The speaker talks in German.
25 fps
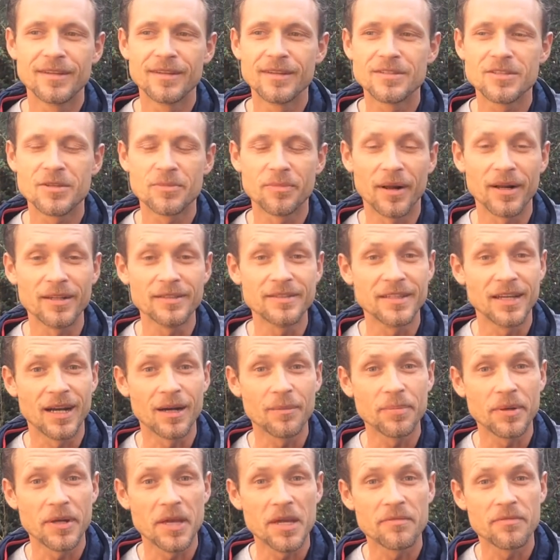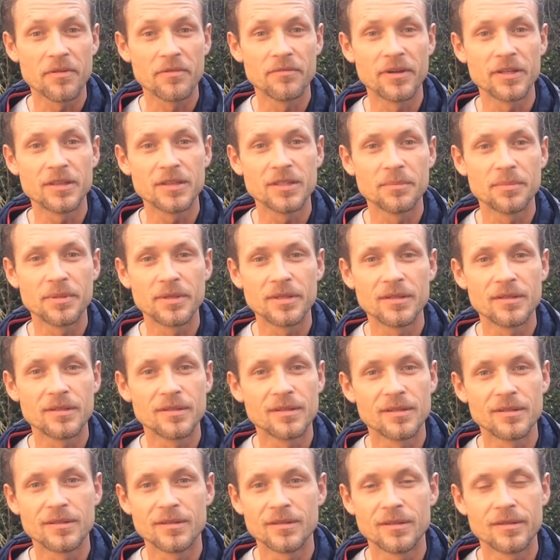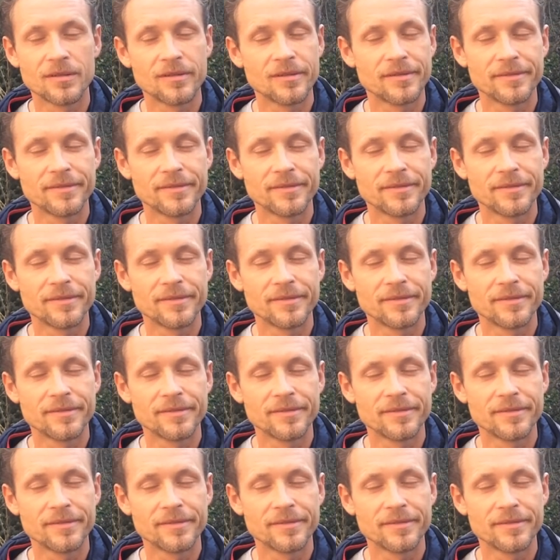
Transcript: sobald ich abhängig vom Wetter bin, dann, äh,